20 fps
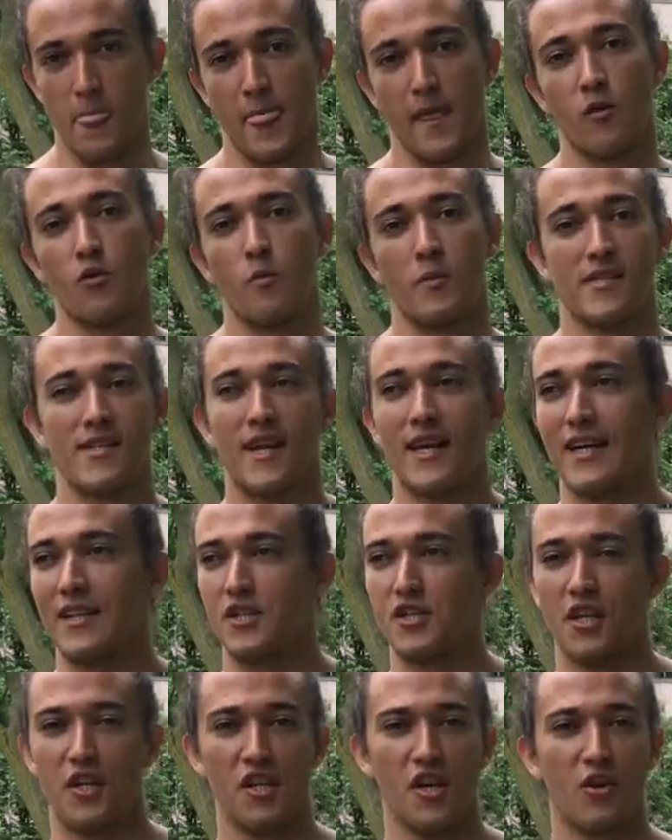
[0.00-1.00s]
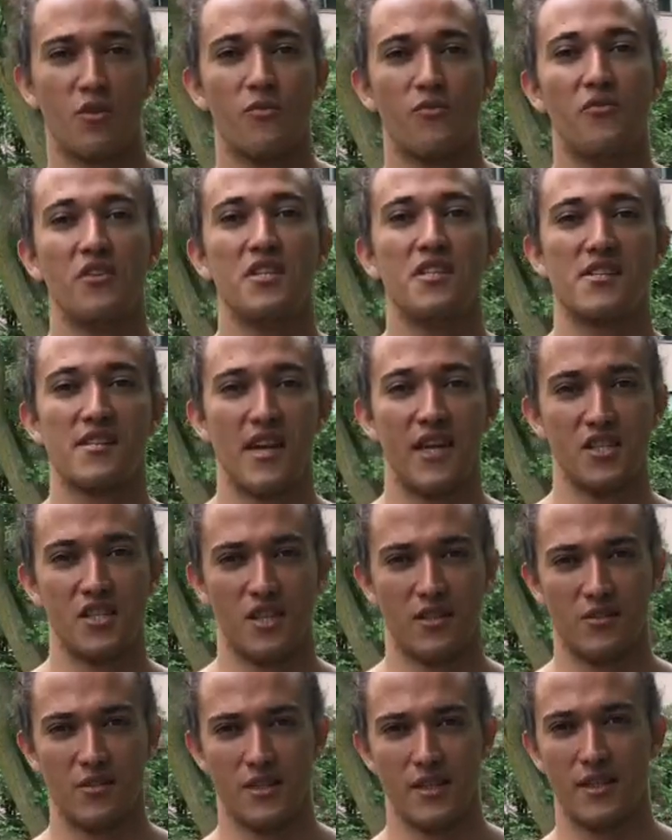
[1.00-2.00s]
Eu comecei calistenia com 27
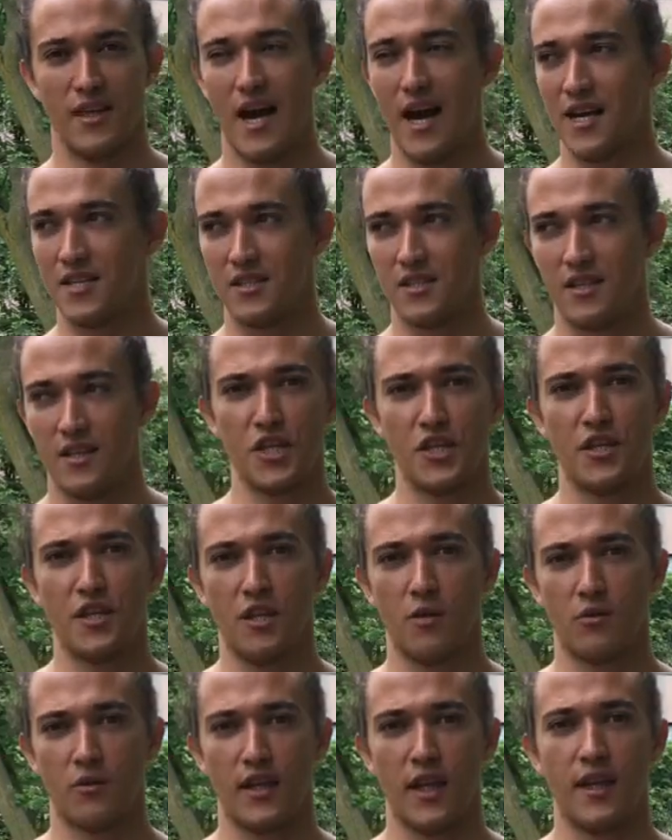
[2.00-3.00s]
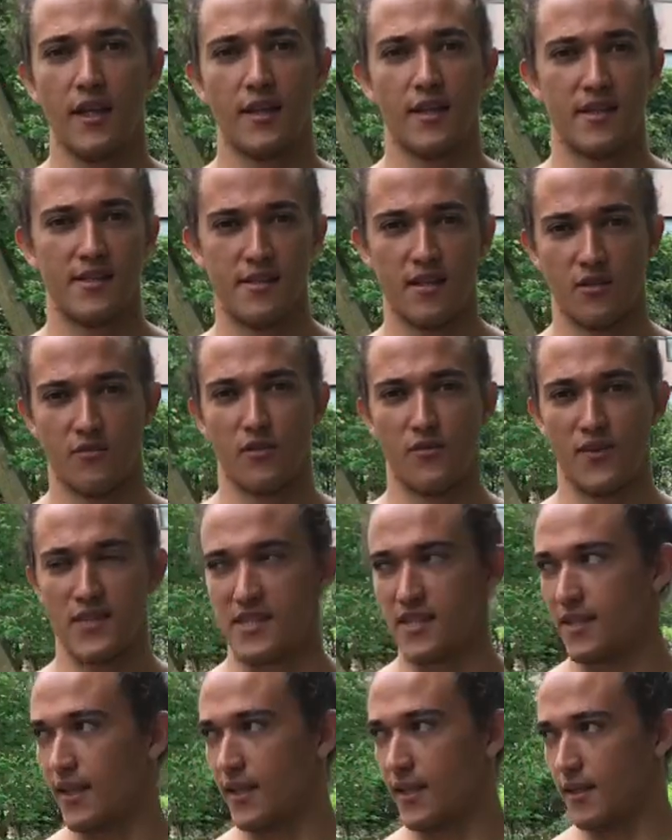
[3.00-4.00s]
anos de idade, hoje tenho 30, esse ano vou
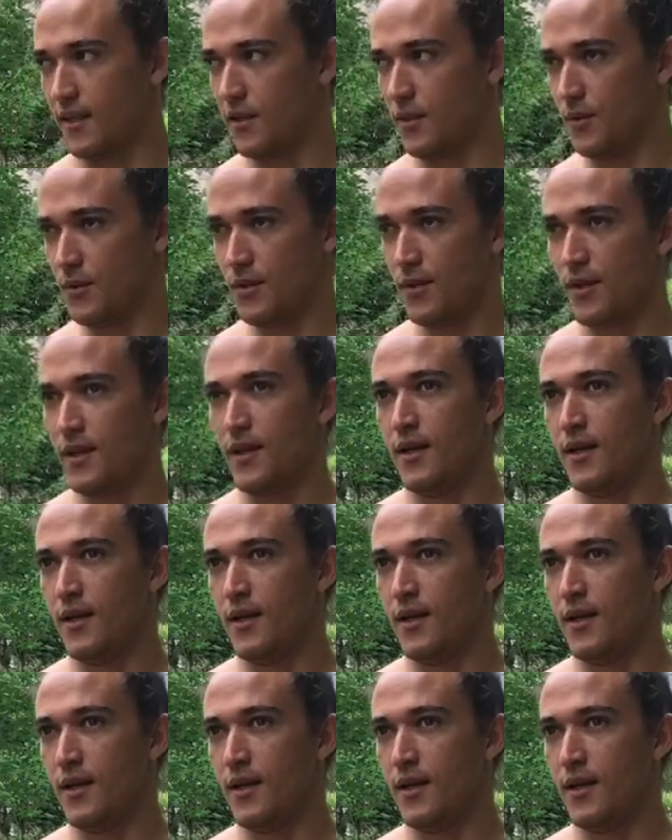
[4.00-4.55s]
fazer 31.